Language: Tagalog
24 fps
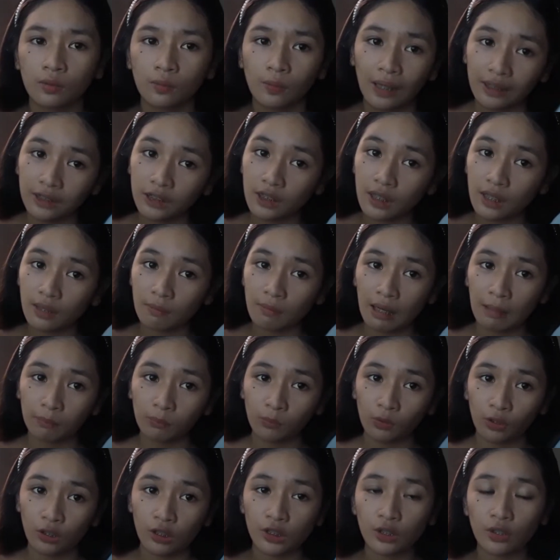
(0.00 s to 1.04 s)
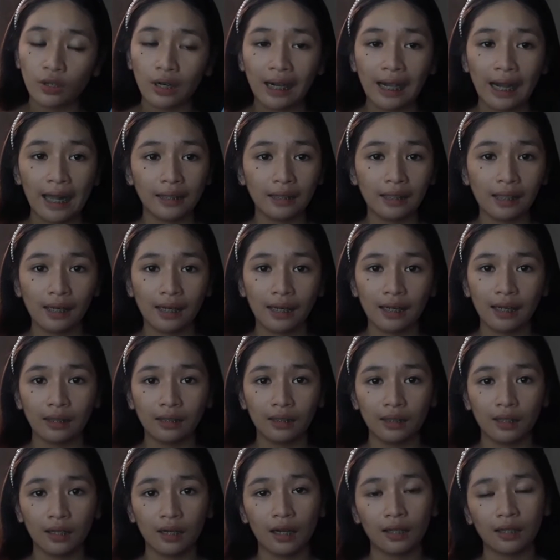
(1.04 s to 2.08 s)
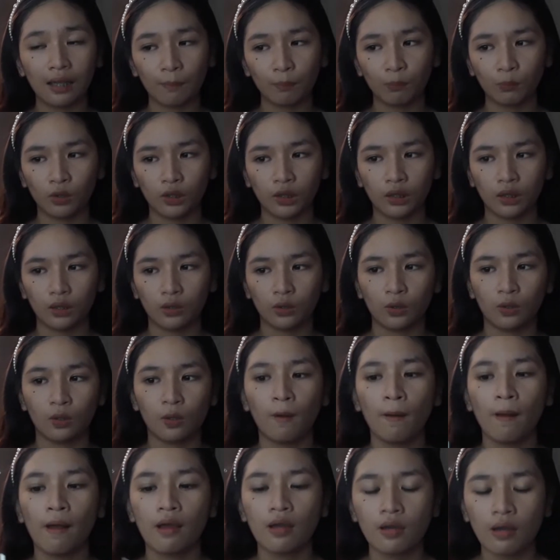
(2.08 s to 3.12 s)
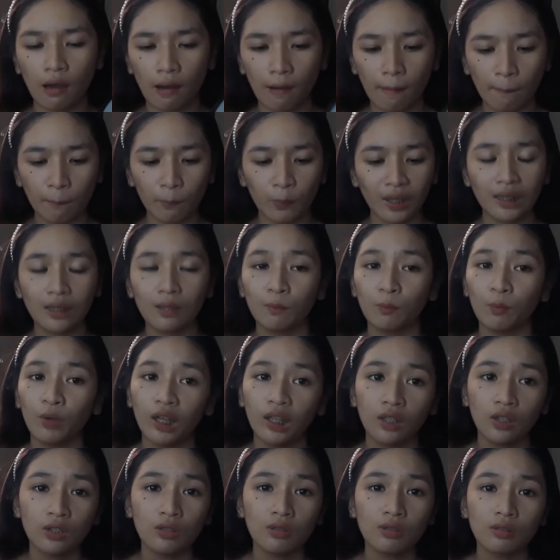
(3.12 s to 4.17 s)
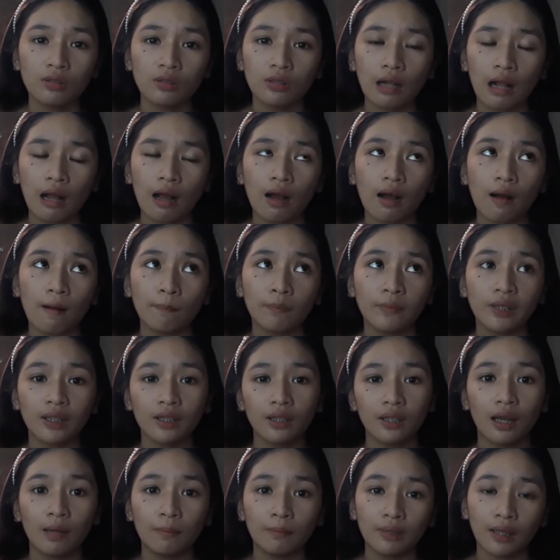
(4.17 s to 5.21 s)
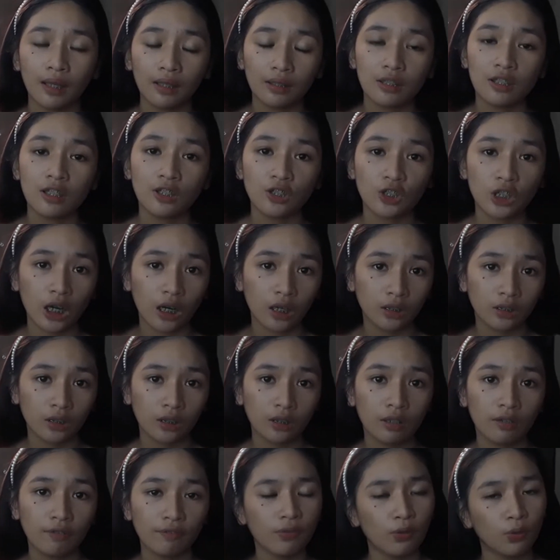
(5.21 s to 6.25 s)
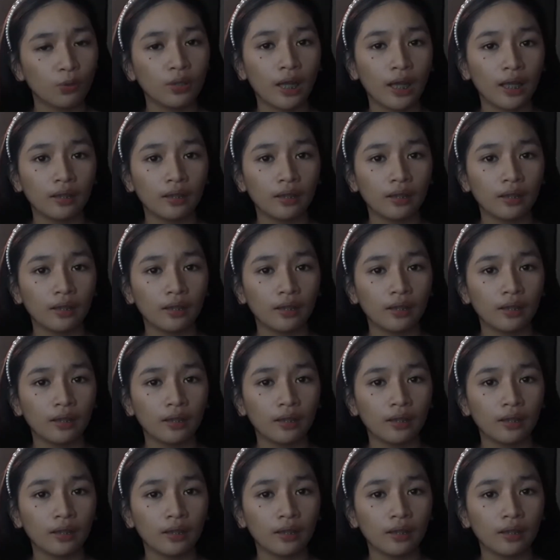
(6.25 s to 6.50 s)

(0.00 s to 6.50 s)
Wala siyang adapter, so kailangan talaga natin ng adapter dito. Um, pwedeng pwede yung um, ginagamit natin sa charger ng phone